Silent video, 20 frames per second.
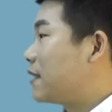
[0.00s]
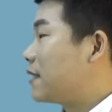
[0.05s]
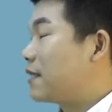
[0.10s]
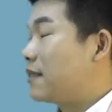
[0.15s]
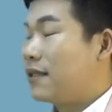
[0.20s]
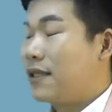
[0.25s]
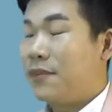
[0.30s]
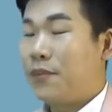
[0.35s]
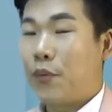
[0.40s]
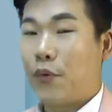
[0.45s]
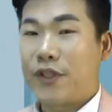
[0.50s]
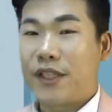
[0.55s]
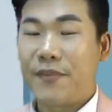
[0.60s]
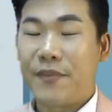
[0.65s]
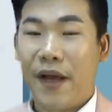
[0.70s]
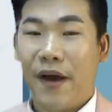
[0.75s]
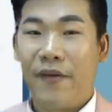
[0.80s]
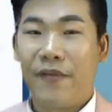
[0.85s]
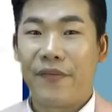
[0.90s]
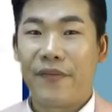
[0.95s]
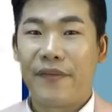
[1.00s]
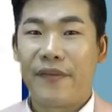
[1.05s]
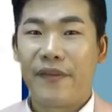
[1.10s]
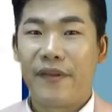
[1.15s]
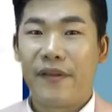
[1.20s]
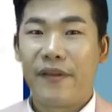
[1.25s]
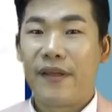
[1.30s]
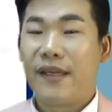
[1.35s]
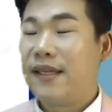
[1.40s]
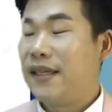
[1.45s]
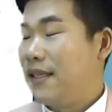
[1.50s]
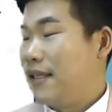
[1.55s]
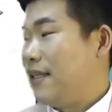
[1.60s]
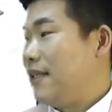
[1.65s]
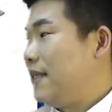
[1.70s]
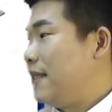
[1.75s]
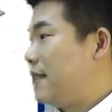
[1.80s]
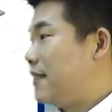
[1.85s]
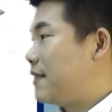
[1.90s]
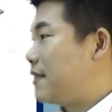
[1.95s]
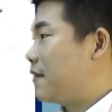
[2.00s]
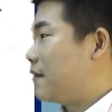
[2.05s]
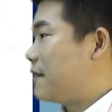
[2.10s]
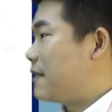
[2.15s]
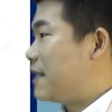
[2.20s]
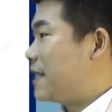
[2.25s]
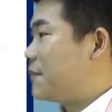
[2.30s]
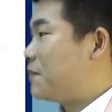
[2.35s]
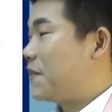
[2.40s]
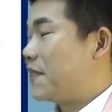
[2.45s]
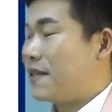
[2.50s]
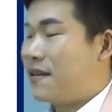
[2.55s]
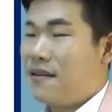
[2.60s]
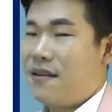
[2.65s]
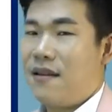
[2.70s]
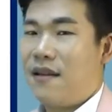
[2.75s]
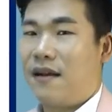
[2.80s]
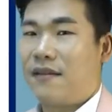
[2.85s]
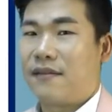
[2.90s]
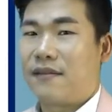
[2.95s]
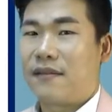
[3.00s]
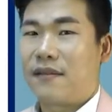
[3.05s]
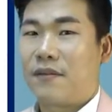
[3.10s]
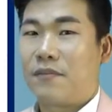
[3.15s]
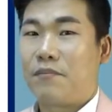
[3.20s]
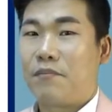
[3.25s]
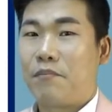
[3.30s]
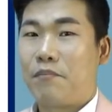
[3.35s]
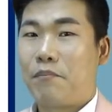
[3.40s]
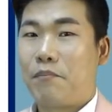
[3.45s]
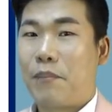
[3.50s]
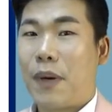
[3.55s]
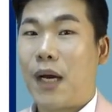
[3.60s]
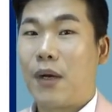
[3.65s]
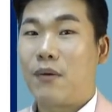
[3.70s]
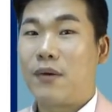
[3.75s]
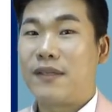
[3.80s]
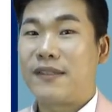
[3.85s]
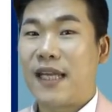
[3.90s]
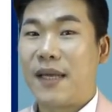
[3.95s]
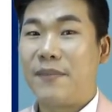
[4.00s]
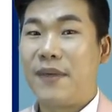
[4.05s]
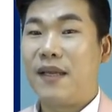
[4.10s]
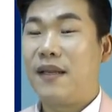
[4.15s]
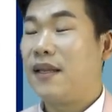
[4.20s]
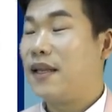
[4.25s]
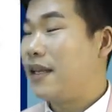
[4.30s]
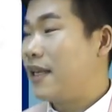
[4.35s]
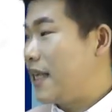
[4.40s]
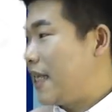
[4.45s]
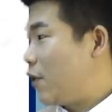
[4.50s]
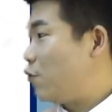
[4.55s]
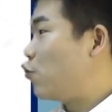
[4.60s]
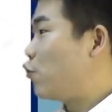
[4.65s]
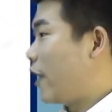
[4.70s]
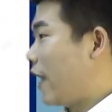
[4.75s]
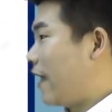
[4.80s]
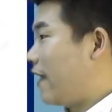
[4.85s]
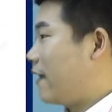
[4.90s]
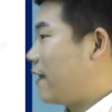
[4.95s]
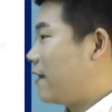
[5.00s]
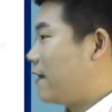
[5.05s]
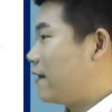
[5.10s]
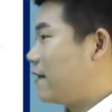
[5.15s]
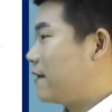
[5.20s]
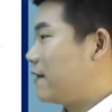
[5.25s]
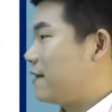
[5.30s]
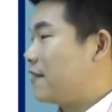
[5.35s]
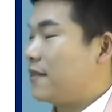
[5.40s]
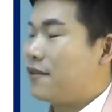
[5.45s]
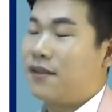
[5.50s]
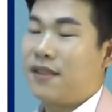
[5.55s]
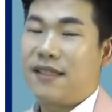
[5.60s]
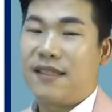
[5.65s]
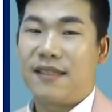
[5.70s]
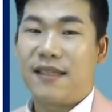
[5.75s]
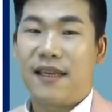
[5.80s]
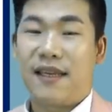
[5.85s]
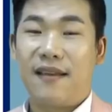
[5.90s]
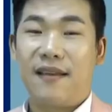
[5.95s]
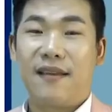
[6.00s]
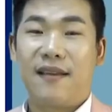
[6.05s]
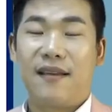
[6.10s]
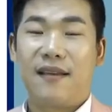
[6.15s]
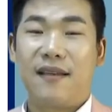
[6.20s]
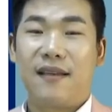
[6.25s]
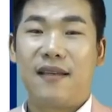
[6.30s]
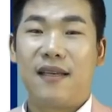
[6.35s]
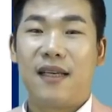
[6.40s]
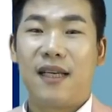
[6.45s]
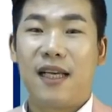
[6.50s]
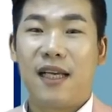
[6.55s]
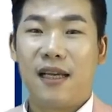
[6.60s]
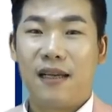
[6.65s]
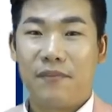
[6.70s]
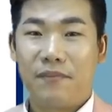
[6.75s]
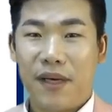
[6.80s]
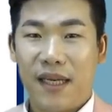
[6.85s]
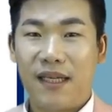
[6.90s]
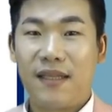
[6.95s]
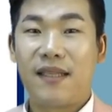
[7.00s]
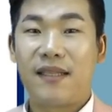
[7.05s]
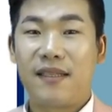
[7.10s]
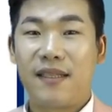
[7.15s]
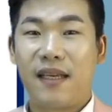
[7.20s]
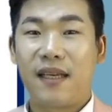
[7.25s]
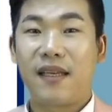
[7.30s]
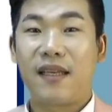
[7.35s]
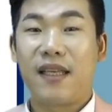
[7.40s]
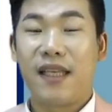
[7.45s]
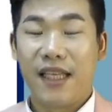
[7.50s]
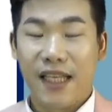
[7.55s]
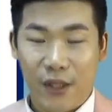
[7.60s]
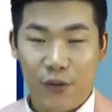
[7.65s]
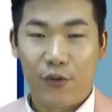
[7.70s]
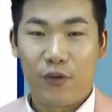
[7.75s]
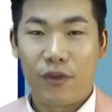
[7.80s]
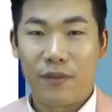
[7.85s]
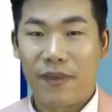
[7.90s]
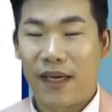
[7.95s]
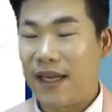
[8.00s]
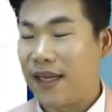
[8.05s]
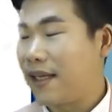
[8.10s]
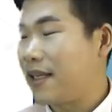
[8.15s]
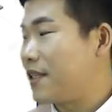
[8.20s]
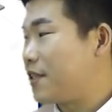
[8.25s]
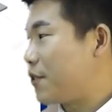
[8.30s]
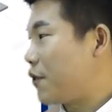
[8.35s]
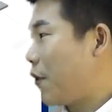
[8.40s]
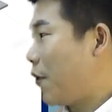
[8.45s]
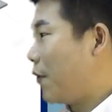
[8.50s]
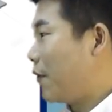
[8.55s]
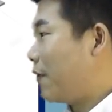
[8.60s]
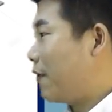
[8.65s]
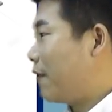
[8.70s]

그림 보시면 2017년 8월 3일 이후에 이건 이제 파리 대책 이후를 말하겠죠.